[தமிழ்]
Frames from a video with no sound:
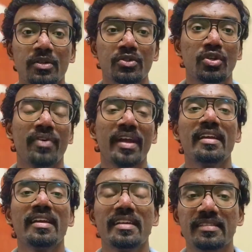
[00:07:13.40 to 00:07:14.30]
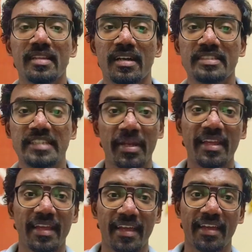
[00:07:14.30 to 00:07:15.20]
ஸோ ஃபைனலி இந்த
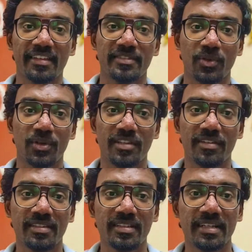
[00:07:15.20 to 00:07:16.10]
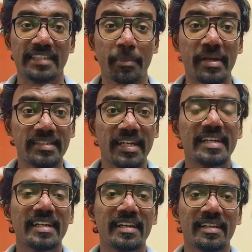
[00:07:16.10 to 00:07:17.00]
ஜெமினி ஏஐ ஸோ இது வந்து டிசம்பர்
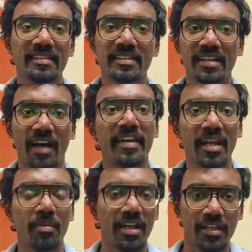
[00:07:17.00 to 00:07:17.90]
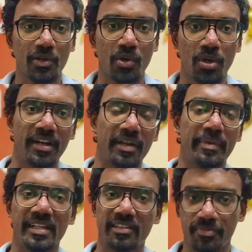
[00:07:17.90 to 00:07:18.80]
தேர்ட்டீன்ல இருந்து அவைலபிளா இருக்கும் அப்படின்ற
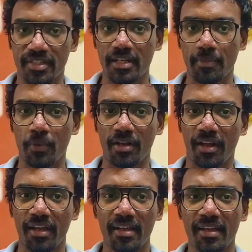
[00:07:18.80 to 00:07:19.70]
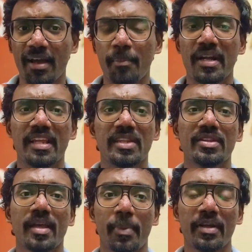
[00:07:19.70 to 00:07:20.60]
மாதிரி அந்த வெப்சைட்ல போட்டிருக்கு பட் இது
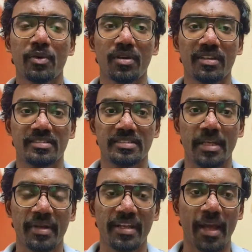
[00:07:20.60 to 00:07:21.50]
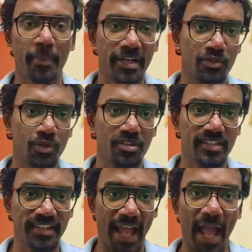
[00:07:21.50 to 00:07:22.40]
வந்து எப்படி ஒரு ஜெமினி அப்படின்னு சொல்லிட்டு ஒரு
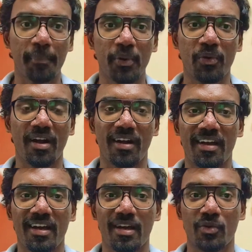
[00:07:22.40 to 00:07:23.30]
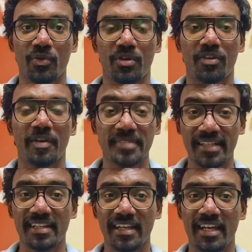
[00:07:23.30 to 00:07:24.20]
தனியாக ஆப் போடுவாங்களா ஒரு ஒரு
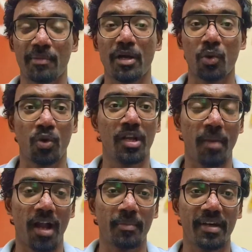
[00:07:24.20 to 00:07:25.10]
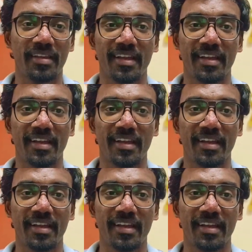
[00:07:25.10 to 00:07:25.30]
வெப்சைட் தனியாக இருக்குமா கூகுள் பாட் மாதிரி